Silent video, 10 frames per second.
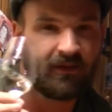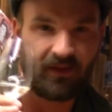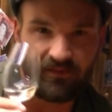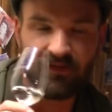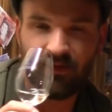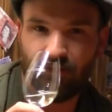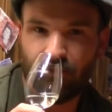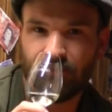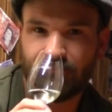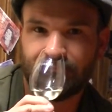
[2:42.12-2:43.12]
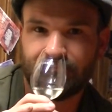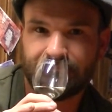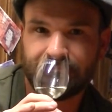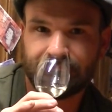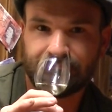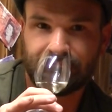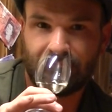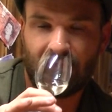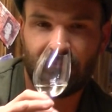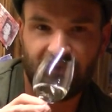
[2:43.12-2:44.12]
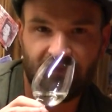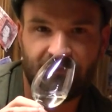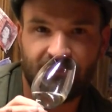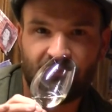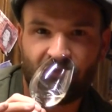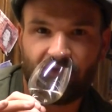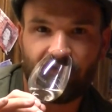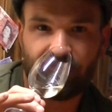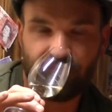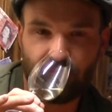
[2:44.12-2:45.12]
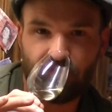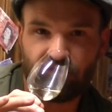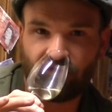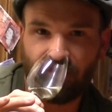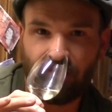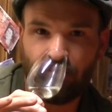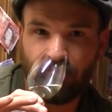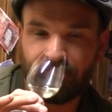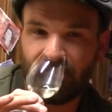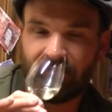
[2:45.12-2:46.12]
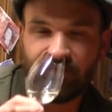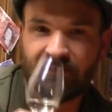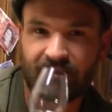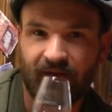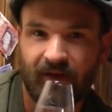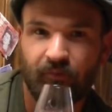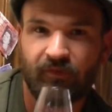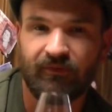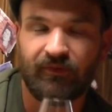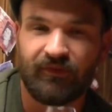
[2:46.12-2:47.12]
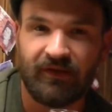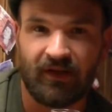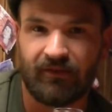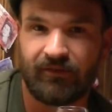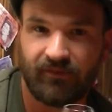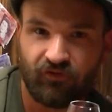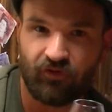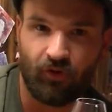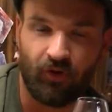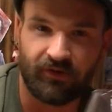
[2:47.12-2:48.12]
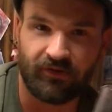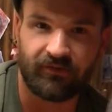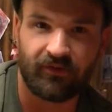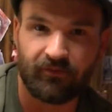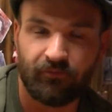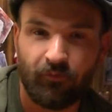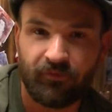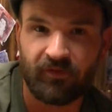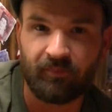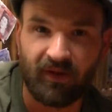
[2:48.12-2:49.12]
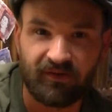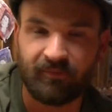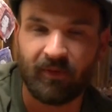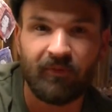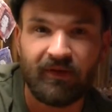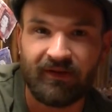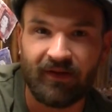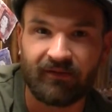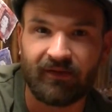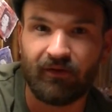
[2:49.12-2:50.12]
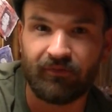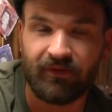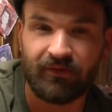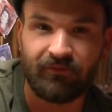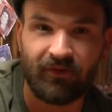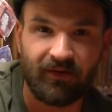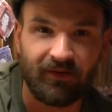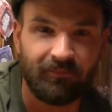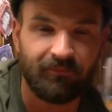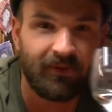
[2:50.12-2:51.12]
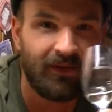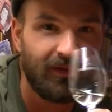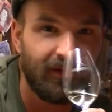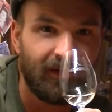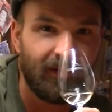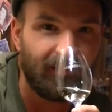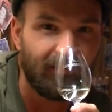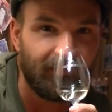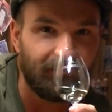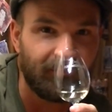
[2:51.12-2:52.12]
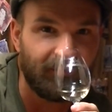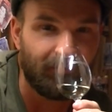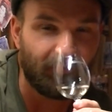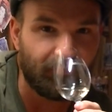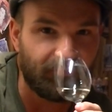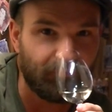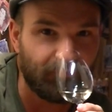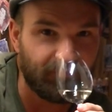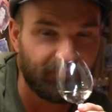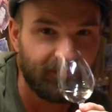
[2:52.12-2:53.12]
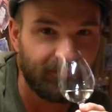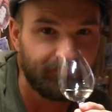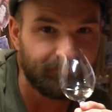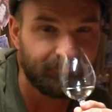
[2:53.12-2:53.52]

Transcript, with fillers: Krasser Rauch. Medizinischer, phenolischer Rauch wenn ich jetzt sagen müsste, wie viel, also es ist schon ordentlich. Also 50 Parts per Million hat der auf jeden Fall äh, in der Produktion gesehen,